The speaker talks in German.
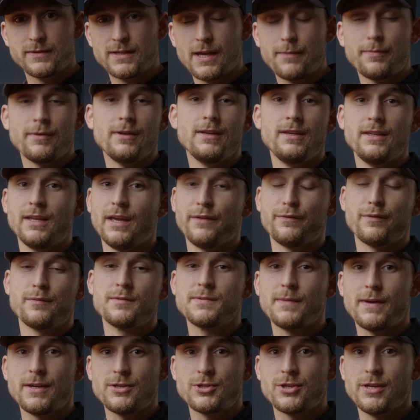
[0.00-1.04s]
Zeppelin
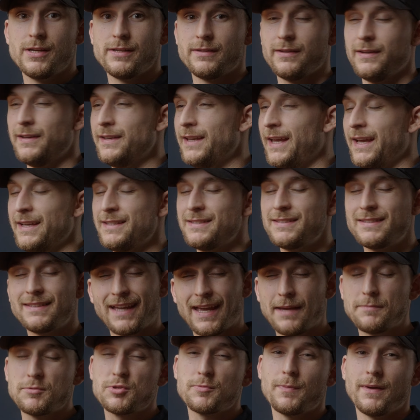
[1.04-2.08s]
FM2 Shelter. Ein
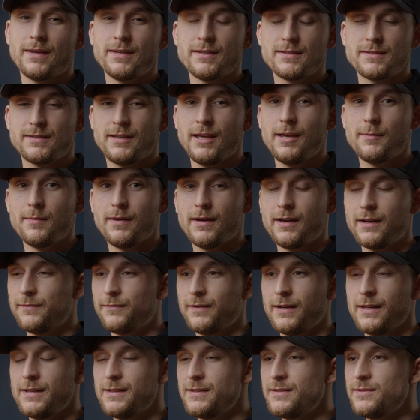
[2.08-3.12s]
extrem spannendes Thema,
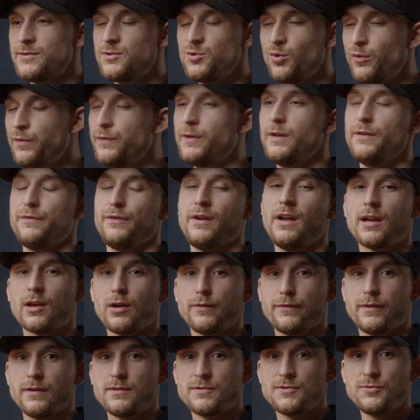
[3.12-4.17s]
weil so viele Fragen
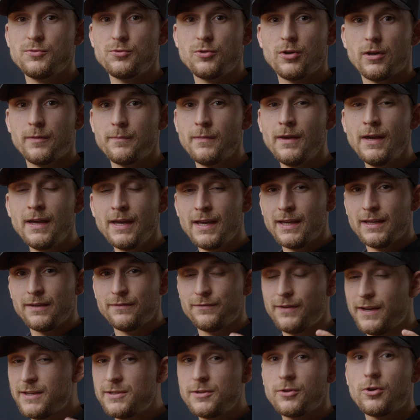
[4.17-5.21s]
auf einen zukommen.
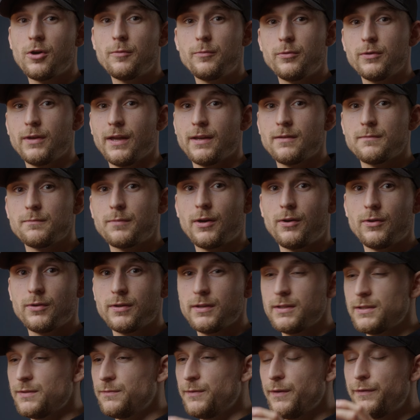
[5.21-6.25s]
Welche Komponenten
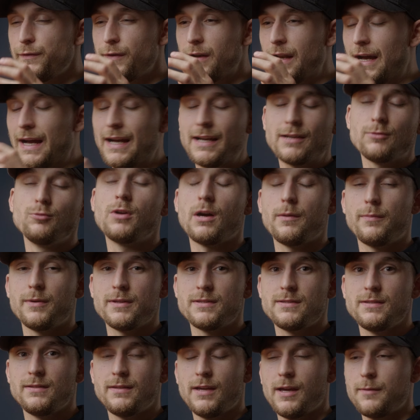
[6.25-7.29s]
brauche ich? Wie viel
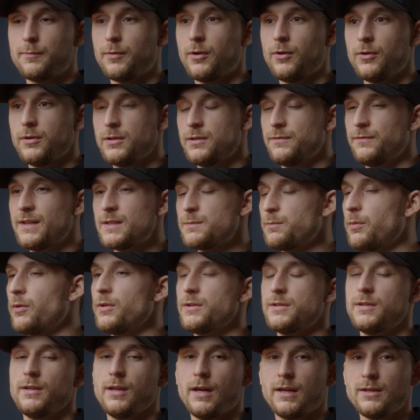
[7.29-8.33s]
Akkukapazität brauche ich? Was brauche
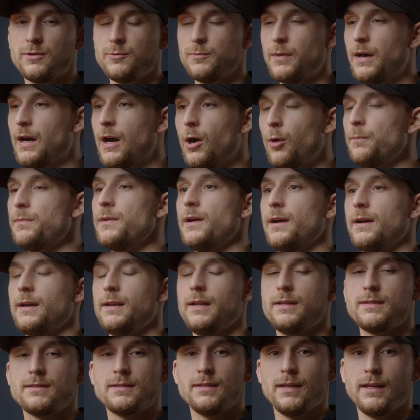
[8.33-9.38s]
ich denn eigentlich überhaupt nachher
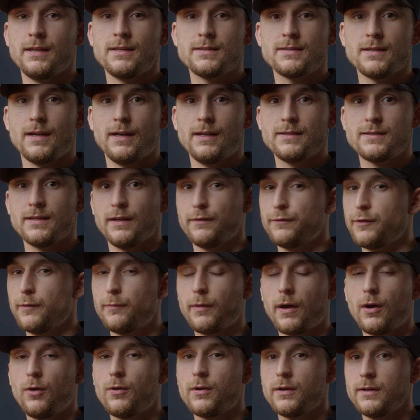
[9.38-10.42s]
letzten Endes alles an
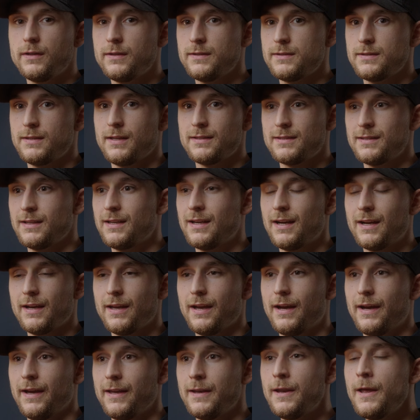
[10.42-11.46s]
Verbrauchern in diese ganze
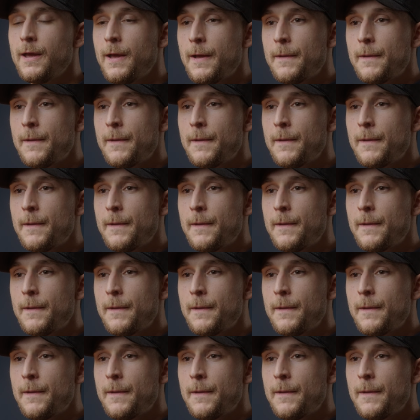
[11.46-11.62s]
Karre ein?